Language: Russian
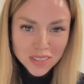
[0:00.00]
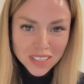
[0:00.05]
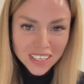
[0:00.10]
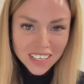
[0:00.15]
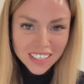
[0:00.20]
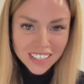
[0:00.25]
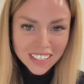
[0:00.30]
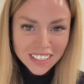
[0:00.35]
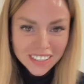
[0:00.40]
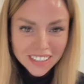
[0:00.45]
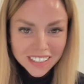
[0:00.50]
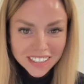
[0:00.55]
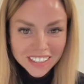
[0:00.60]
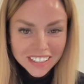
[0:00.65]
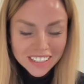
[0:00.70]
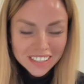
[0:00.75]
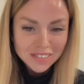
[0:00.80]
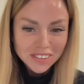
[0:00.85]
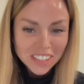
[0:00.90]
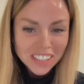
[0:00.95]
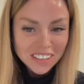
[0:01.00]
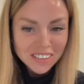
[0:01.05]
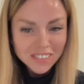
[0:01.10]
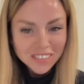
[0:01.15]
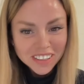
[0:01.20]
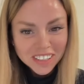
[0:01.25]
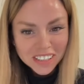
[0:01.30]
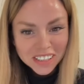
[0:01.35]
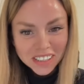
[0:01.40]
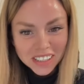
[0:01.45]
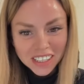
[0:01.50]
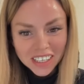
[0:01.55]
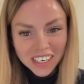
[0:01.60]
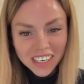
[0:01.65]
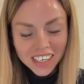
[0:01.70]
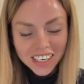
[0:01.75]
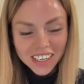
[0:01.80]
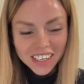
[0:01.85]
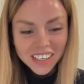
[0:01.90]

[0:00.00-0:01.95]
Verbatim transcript: закрыта, и этого не видно.